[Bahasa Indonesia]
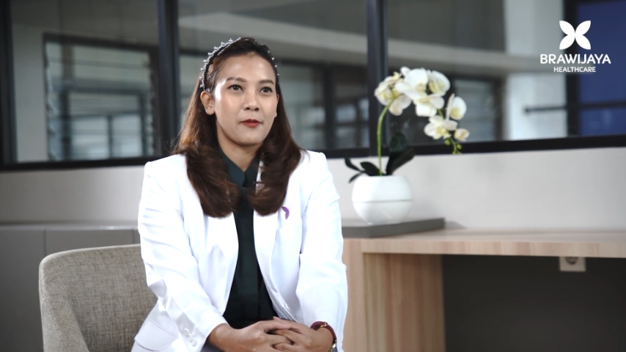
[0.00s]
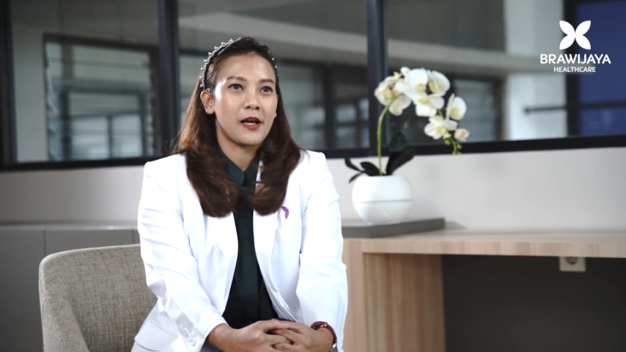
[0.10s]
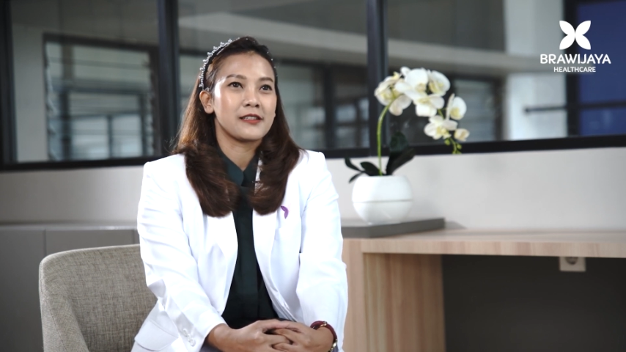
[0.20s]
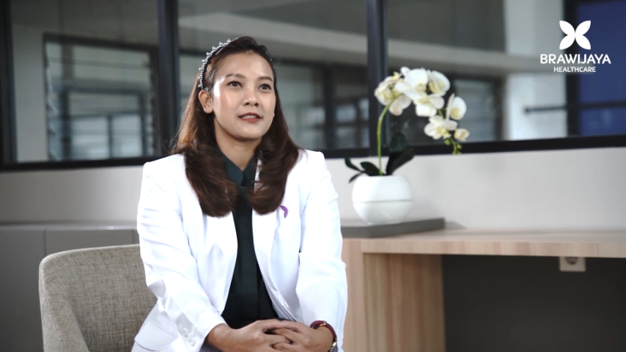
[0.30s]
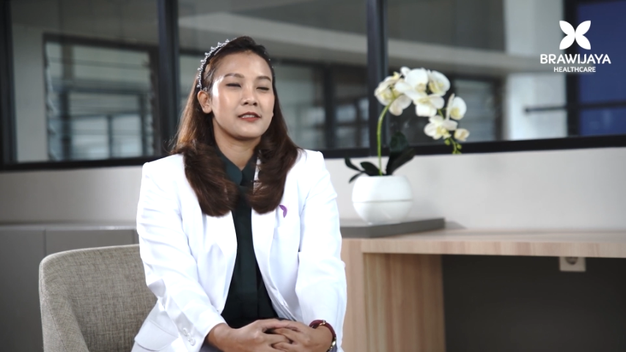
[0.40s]

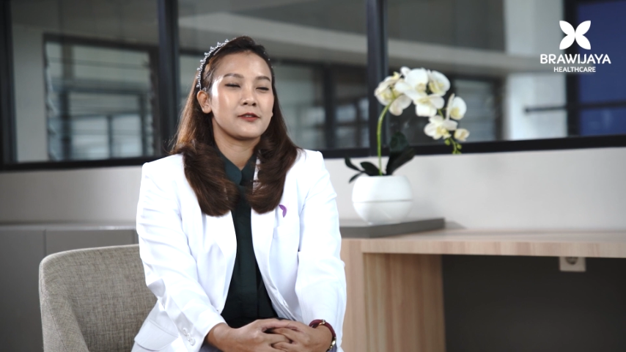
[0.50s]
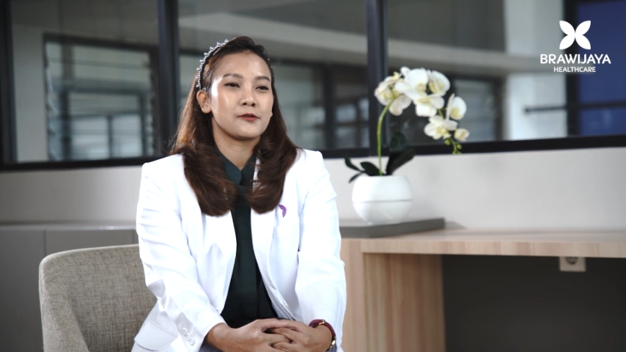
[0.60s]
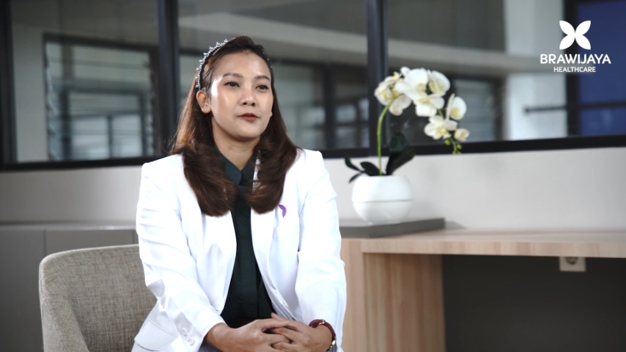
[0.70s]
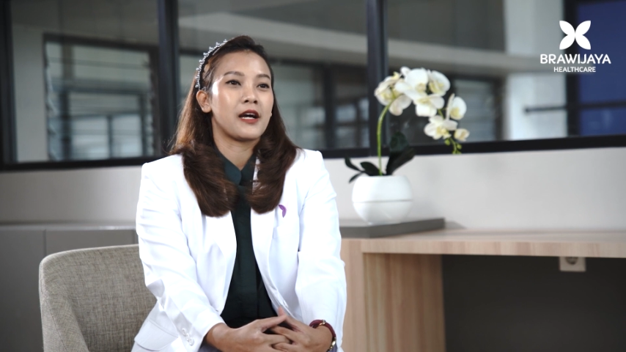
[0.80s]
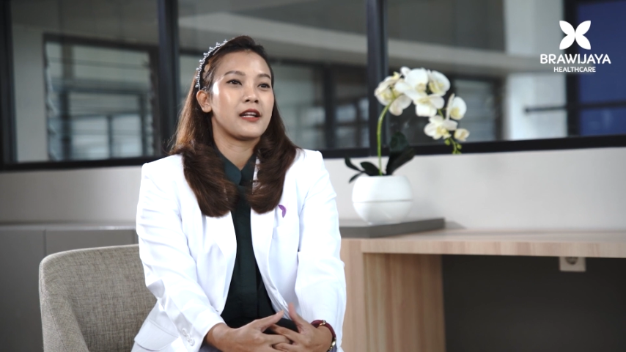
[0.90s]

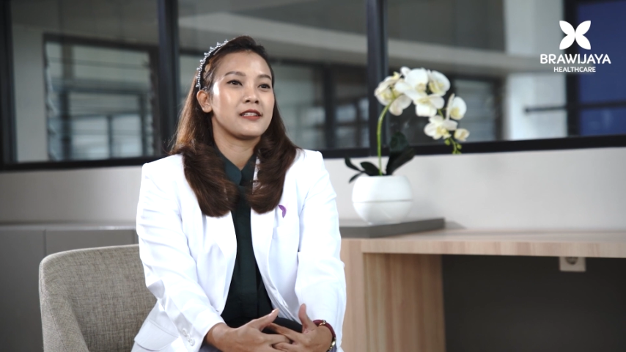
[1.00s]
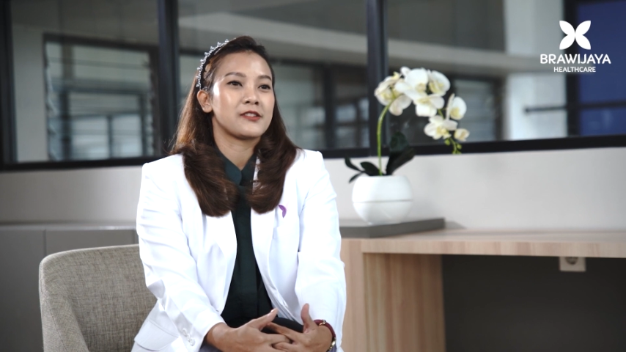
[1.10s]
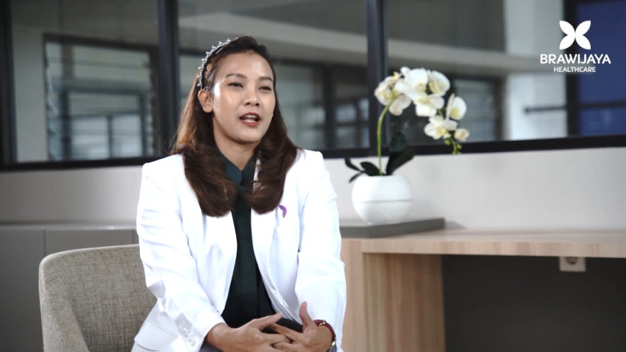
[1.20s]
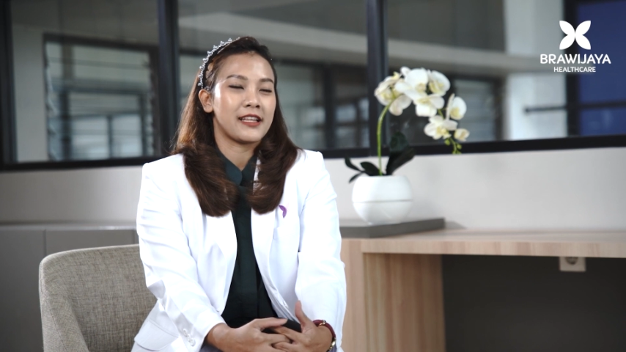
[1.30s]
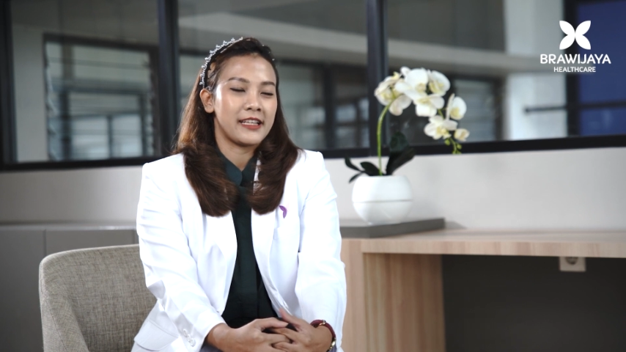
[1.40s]
melangsungkan
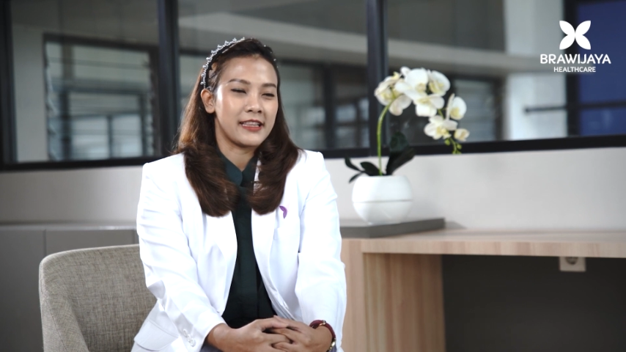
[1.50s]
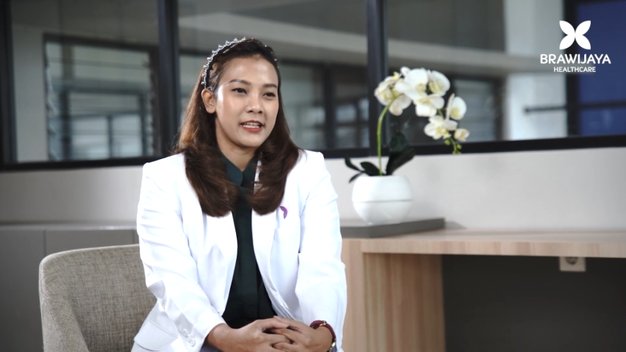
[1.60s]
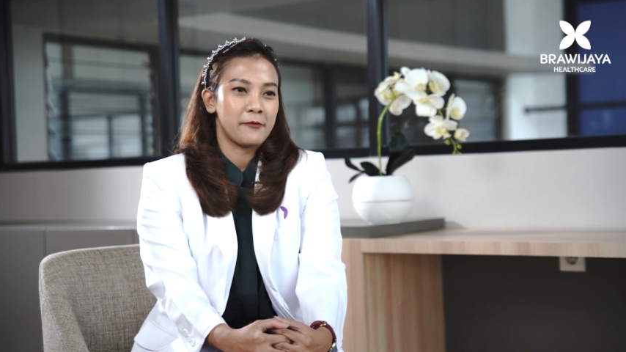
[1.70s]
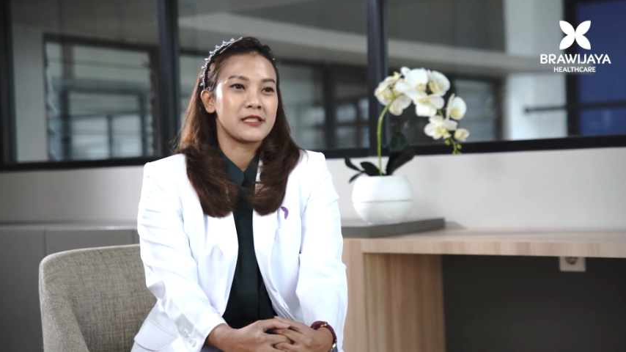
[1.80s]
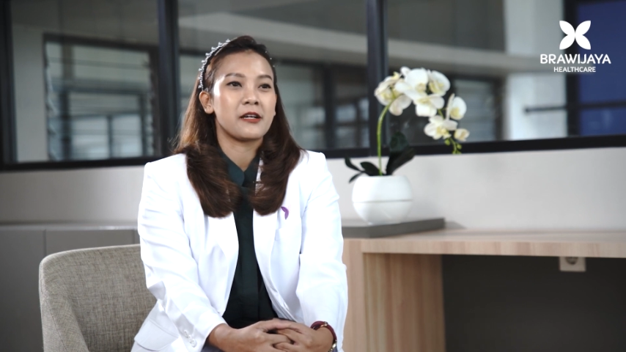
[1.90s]
sholat
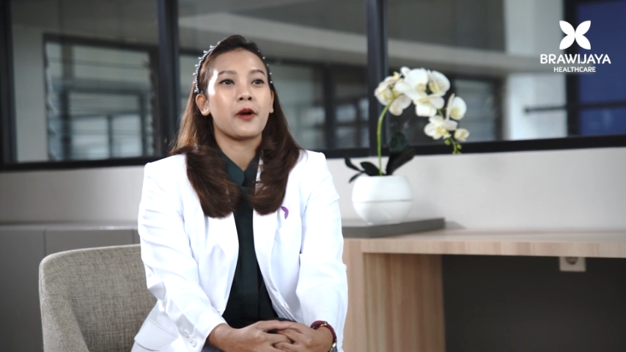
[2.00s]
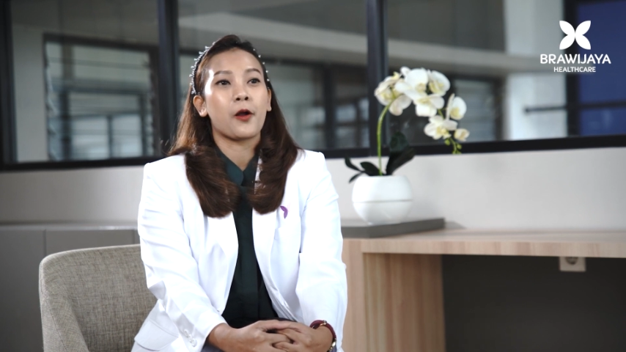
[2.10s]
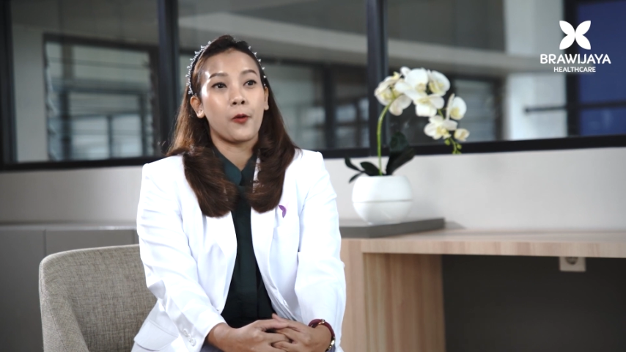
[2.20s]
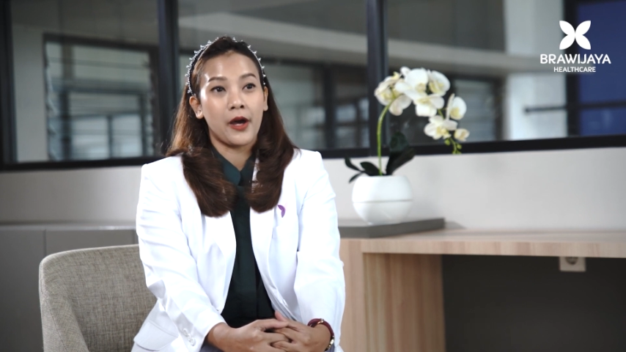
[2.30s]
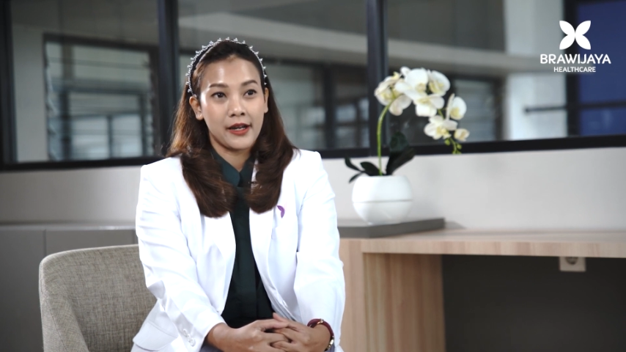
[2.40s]
idnya bersama
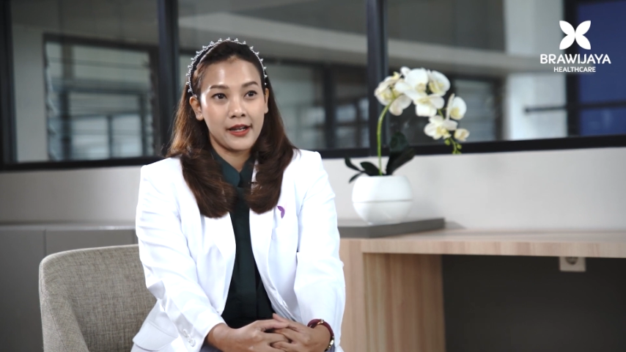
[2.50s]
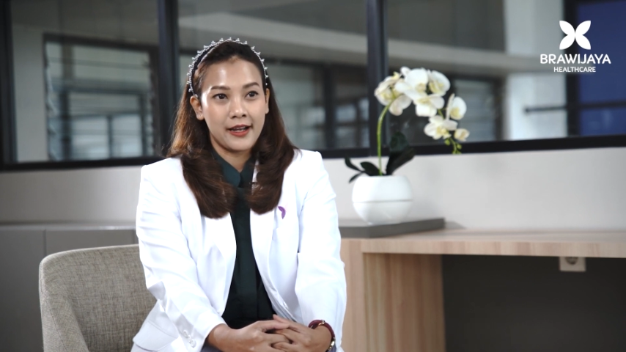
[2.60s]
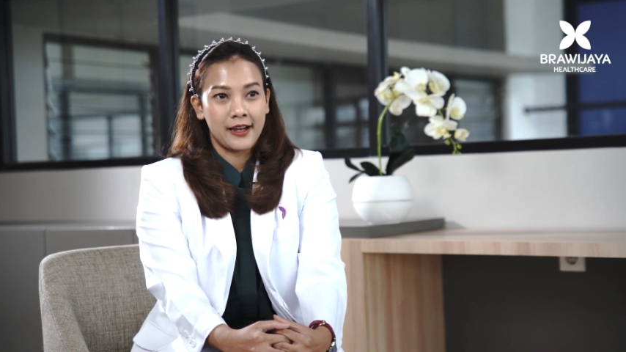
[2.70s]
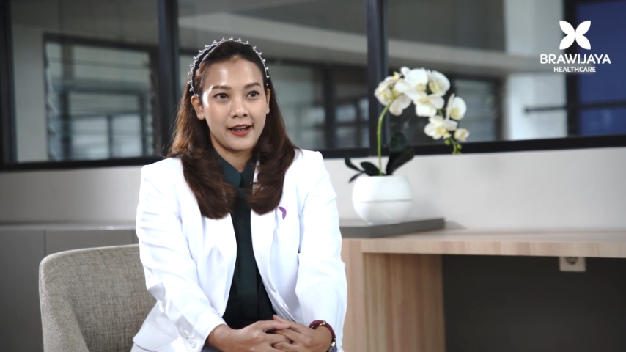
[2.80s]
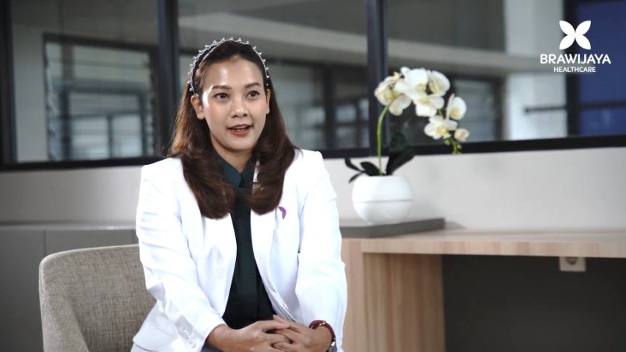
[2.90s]
keluarga.